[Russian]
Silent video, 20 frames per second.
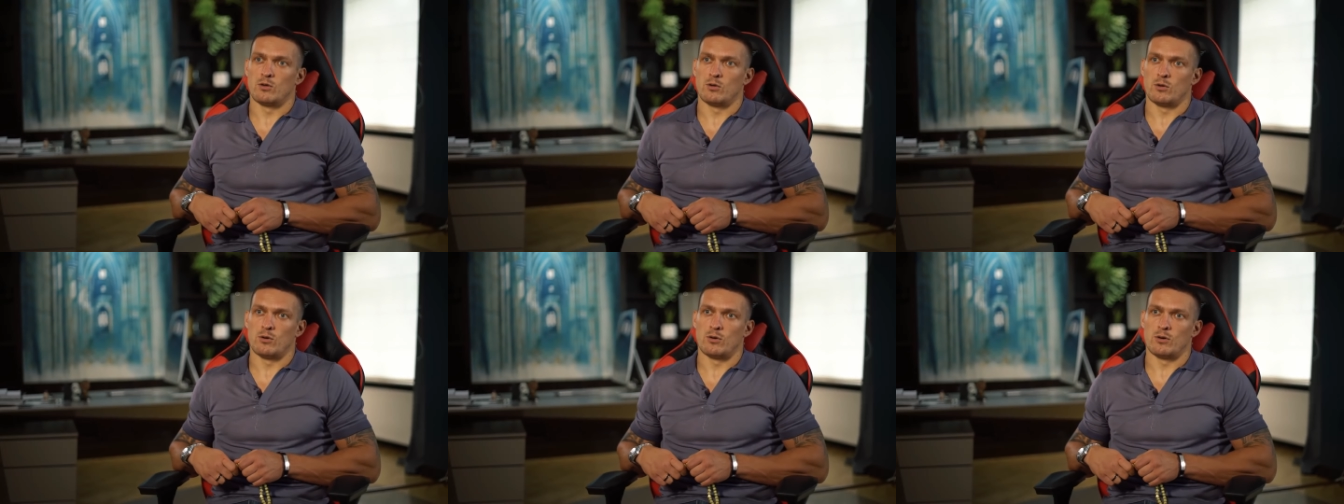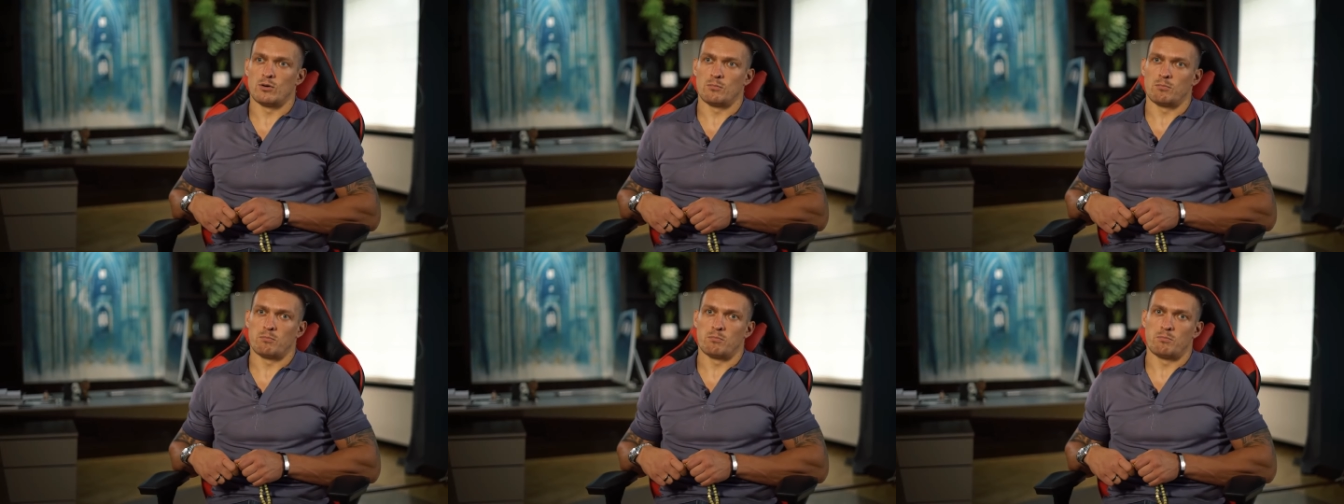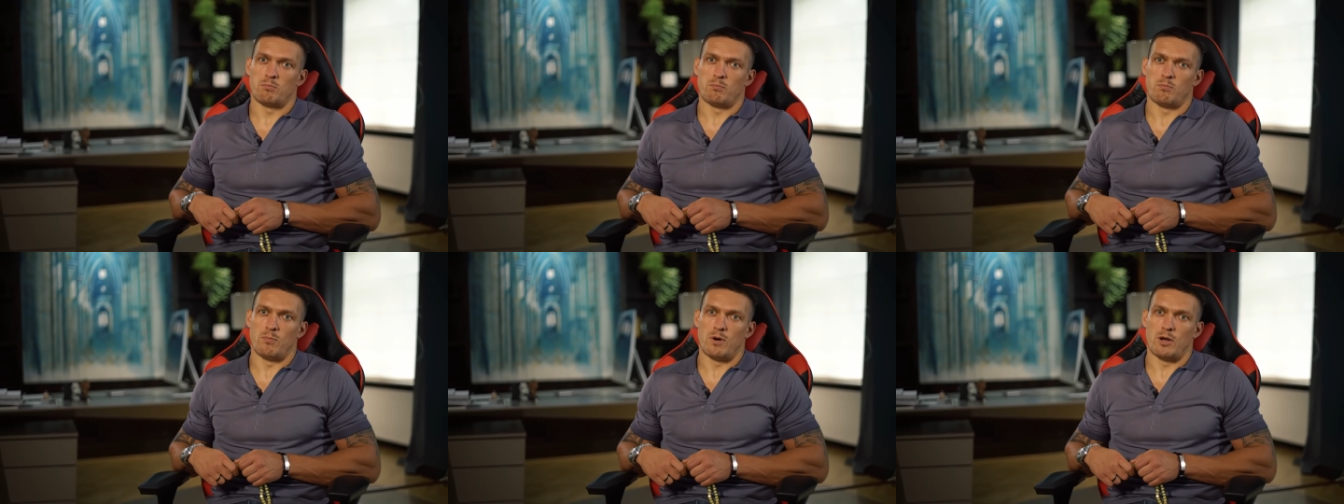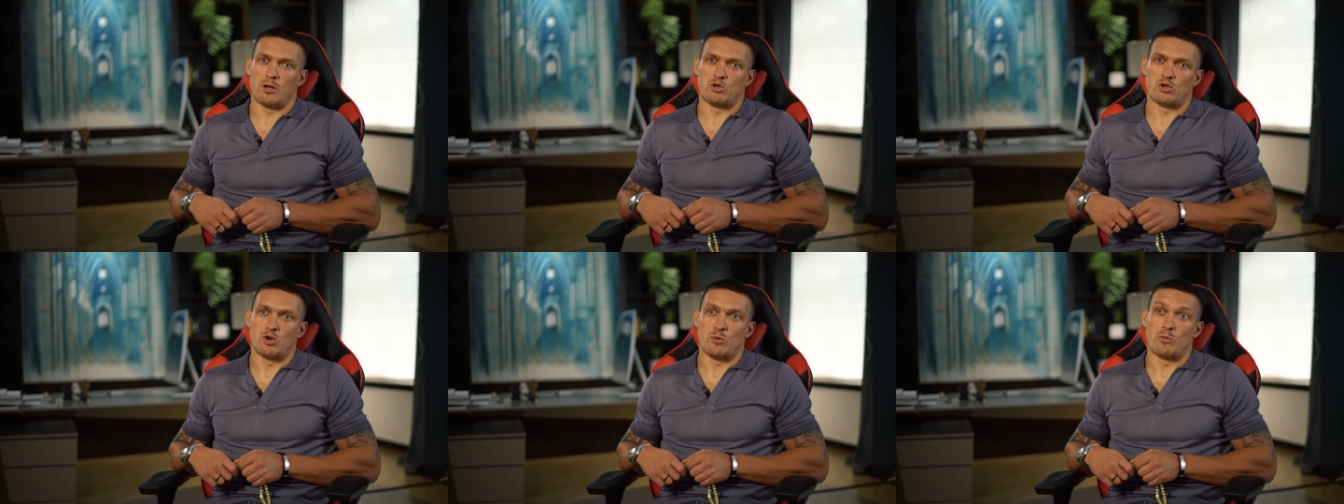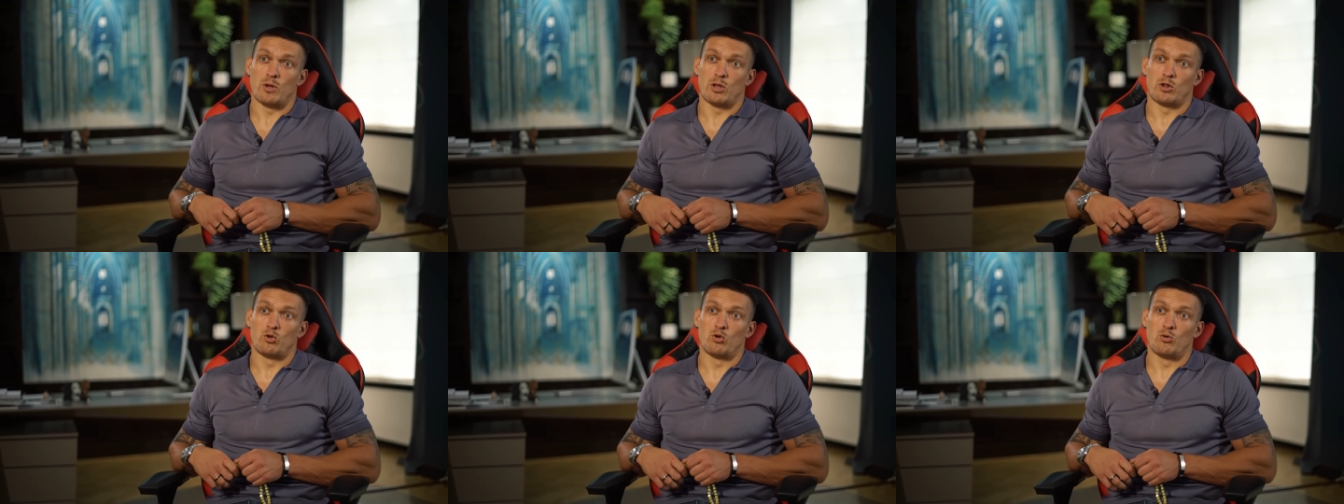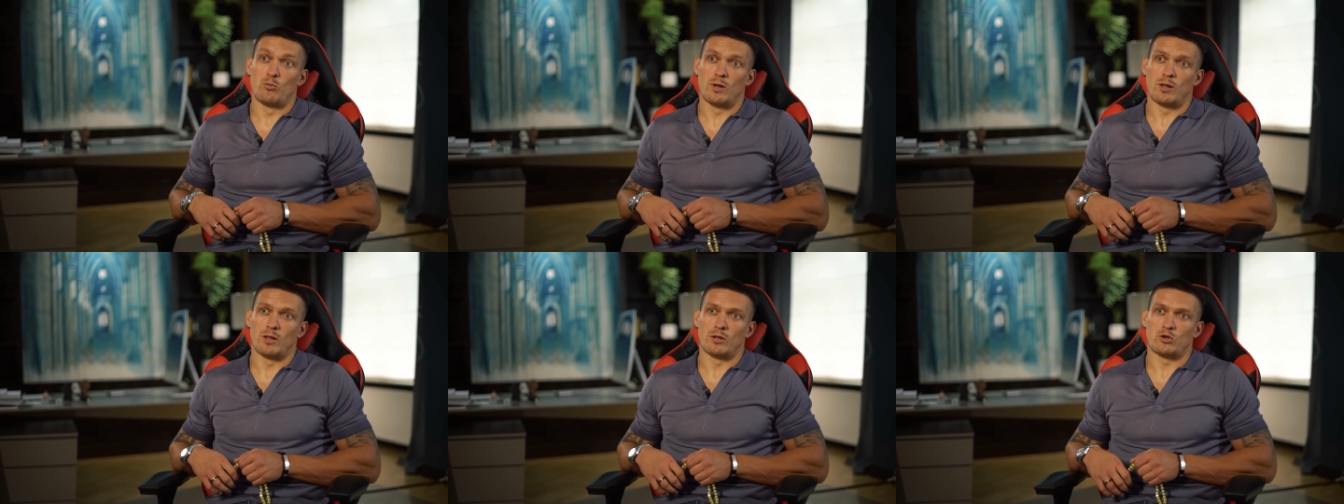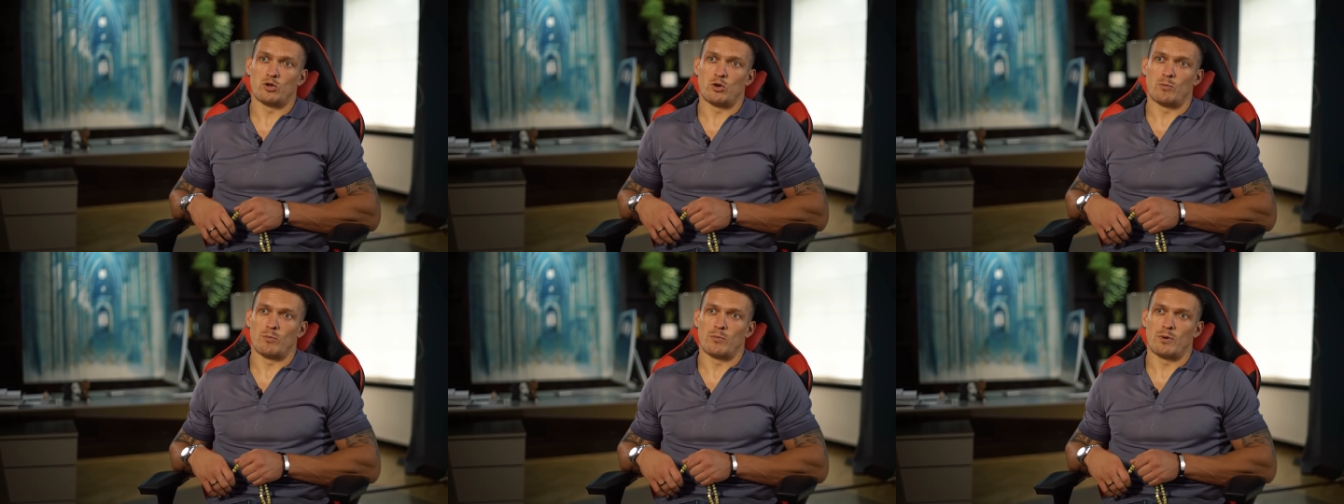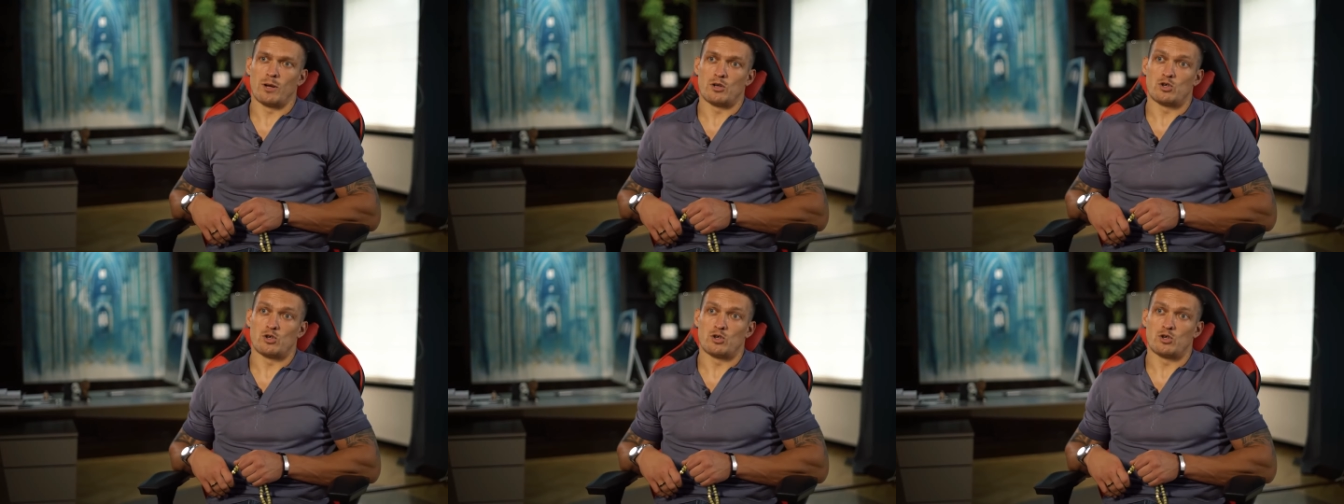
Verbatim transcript: то, о чем я думал, о том,